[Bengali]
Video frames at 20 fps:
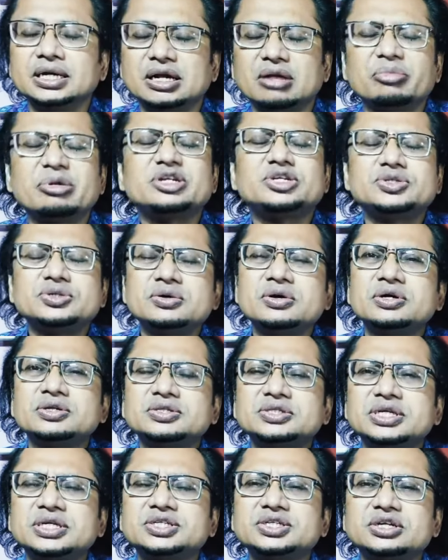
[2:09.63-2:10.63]
নাম্বার টু
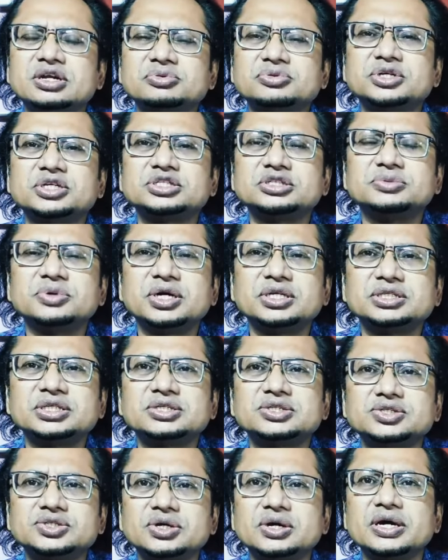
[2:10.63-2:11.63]
হচ্ছে জনাব সাজিব
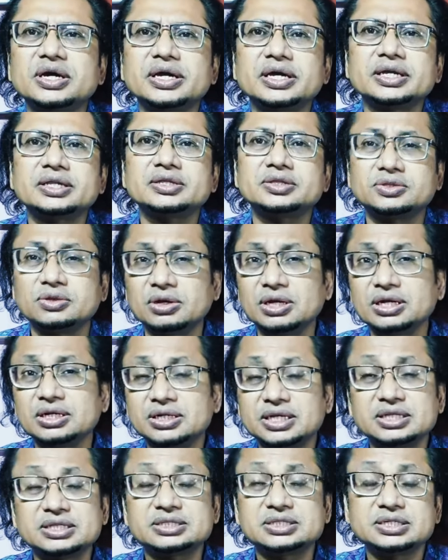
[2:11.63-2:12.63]
ওয়াজেদ জয় দলের
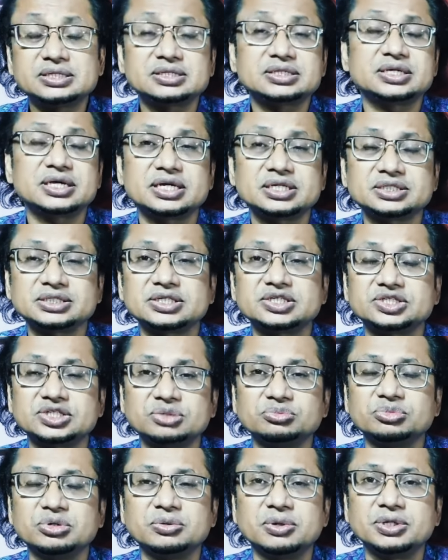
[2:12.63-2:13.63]
নেতৃত্বে আসছেন
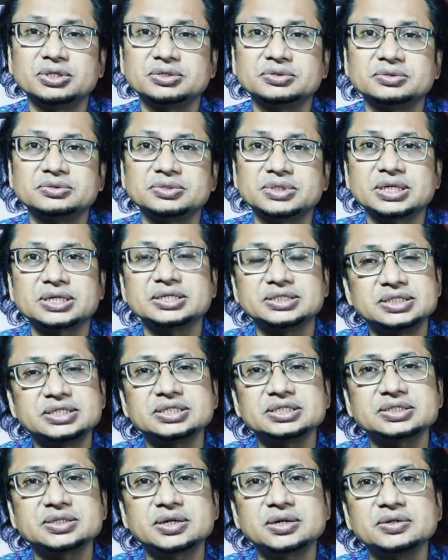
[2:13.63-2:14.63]
সম্ভবত তাকে
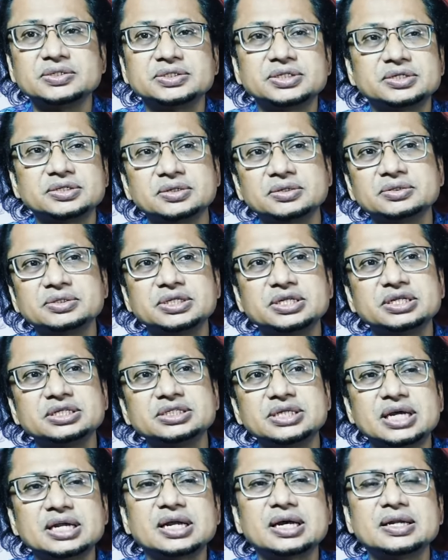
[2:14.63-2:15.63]
জিজ্ঞেস করা হয়েছিল তখন তিনি
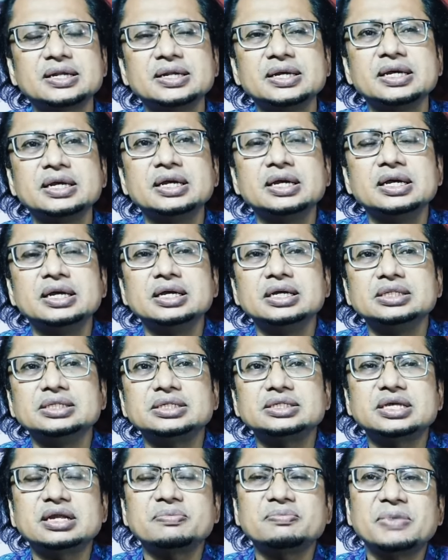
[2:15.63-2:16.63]
জানান
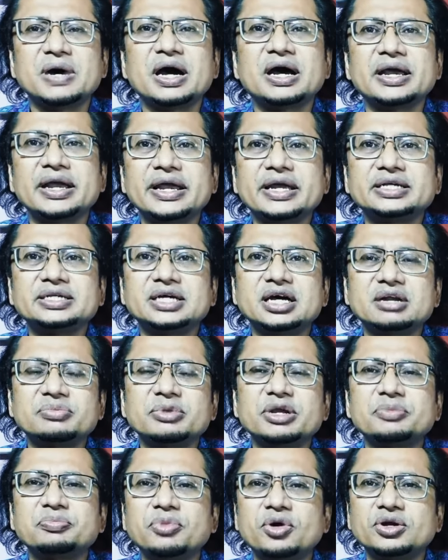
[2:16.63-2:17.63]
যে তার মা এই
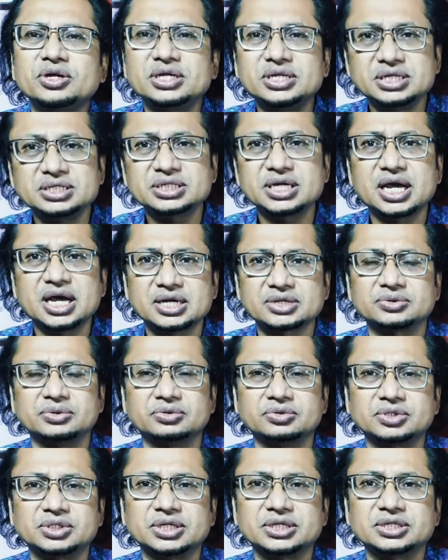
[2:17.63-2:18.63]
টার্মের পরই রিটায়ার
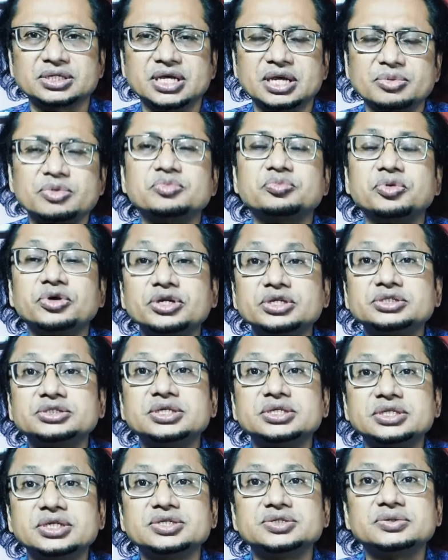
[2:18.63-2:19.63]
করতেন এবং
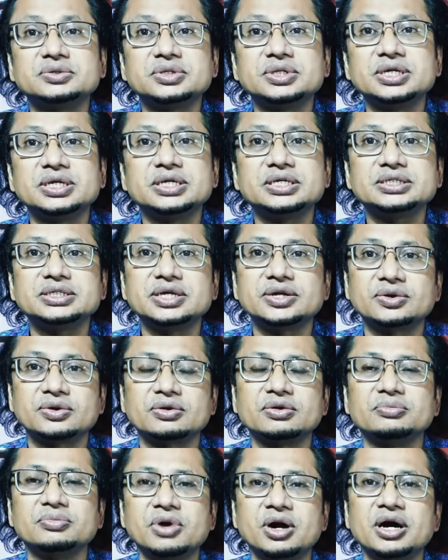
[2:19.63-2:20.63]
পরিস্থিতি যদি
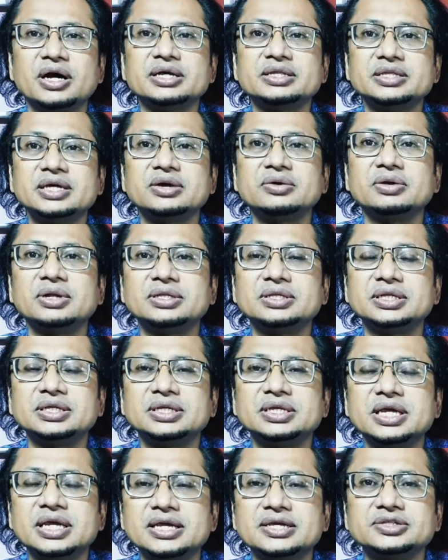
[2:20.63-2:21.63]
সেরকম হয় তাহলে
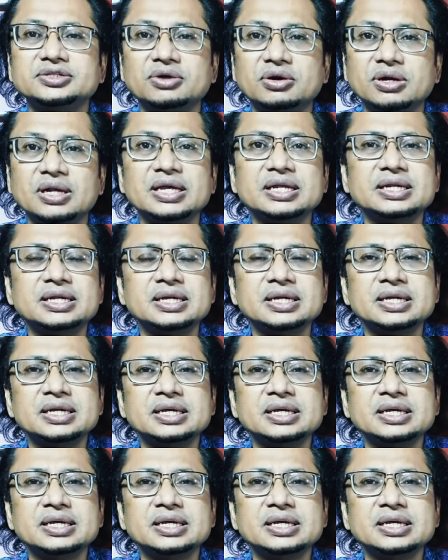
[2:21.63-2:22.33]
তিনি এই দলের